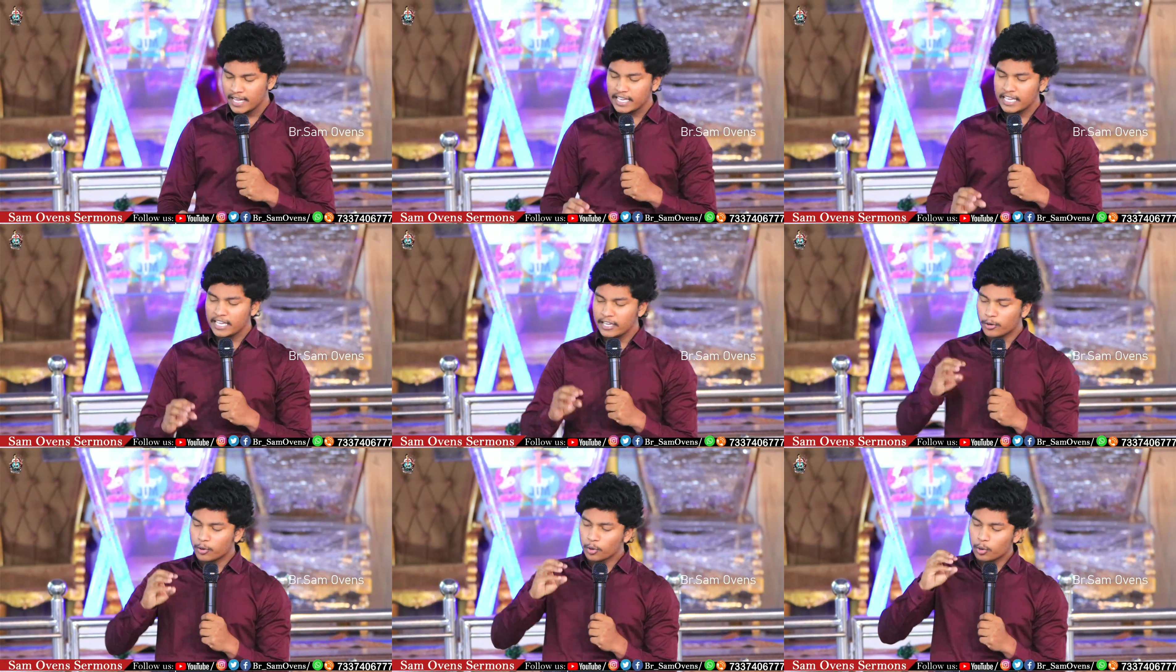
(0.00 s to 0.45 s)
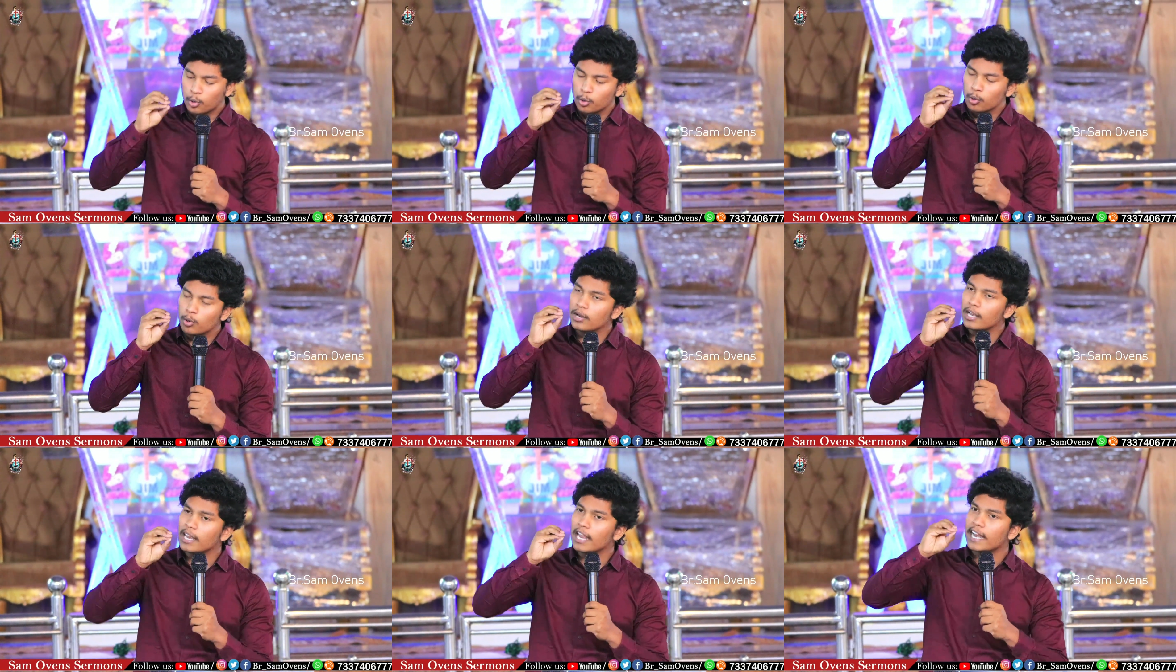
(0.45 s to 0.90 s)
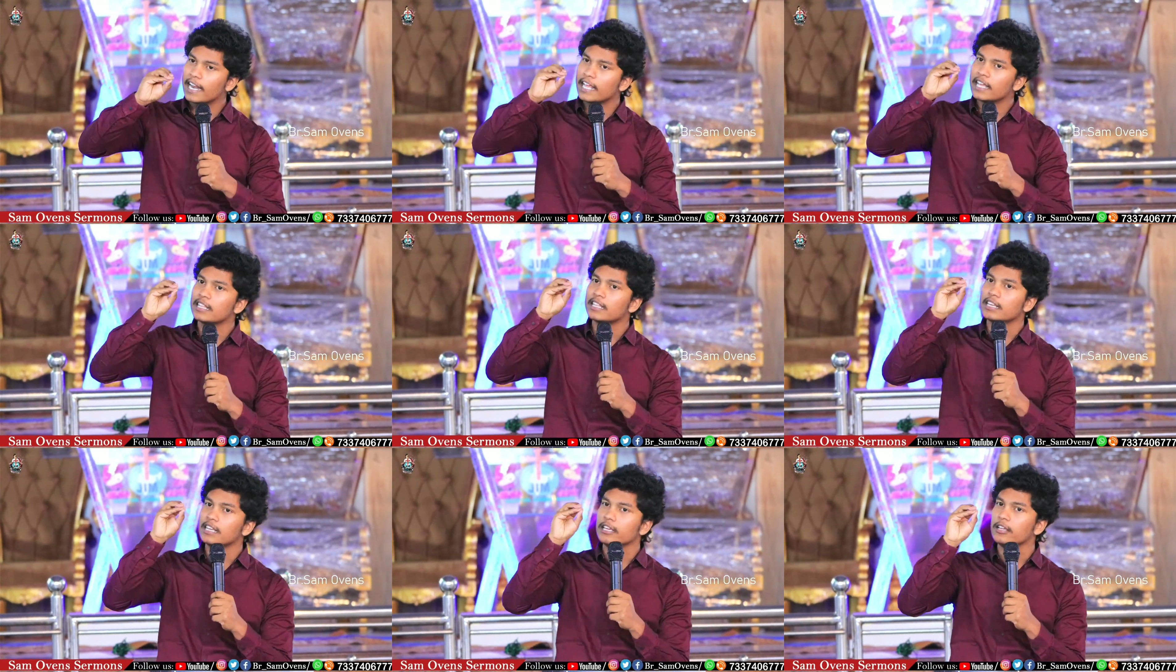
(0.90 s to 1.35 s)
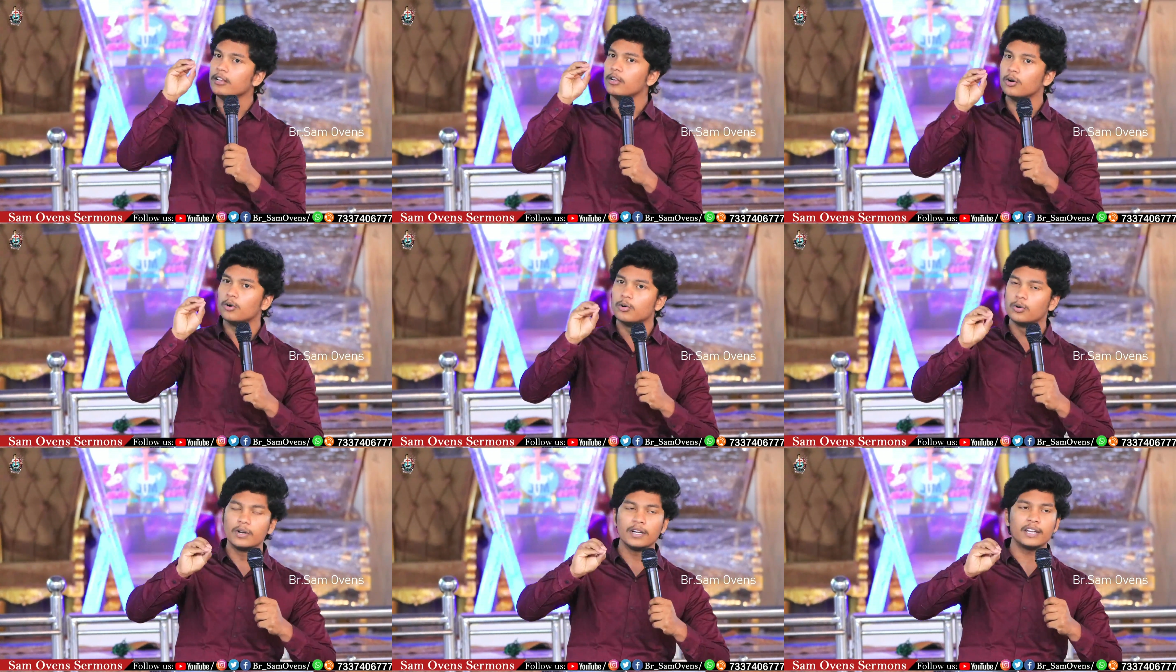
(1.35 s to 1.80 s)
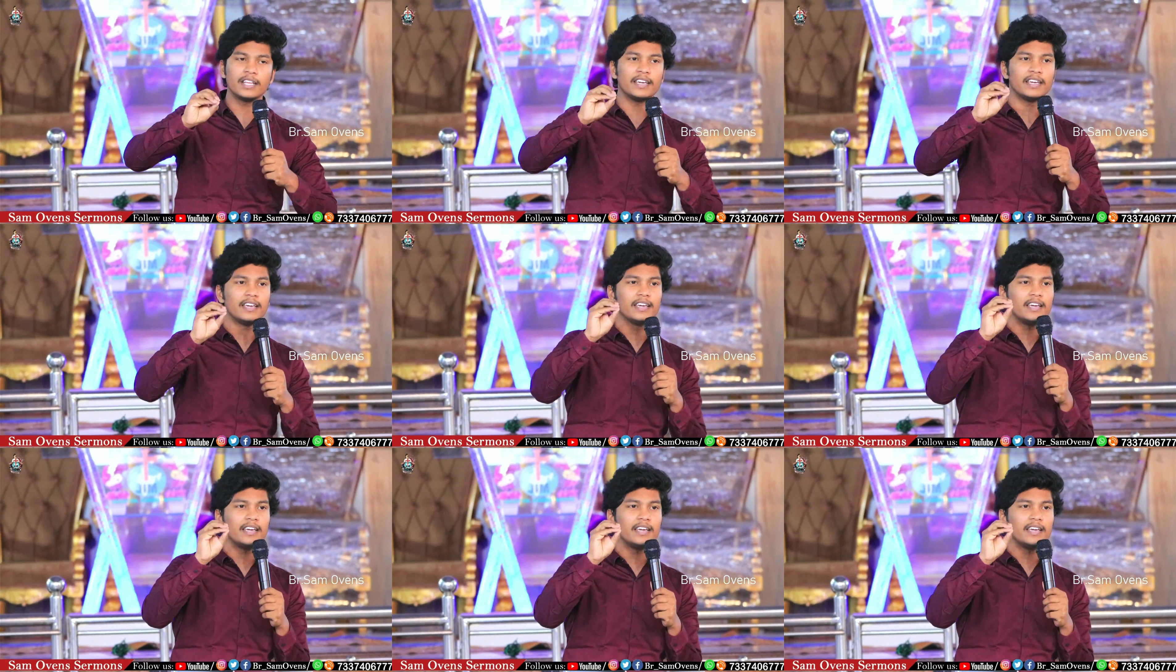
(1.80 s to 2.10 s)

ఈ కుళ్ళు అనేది నీలో ఉంటే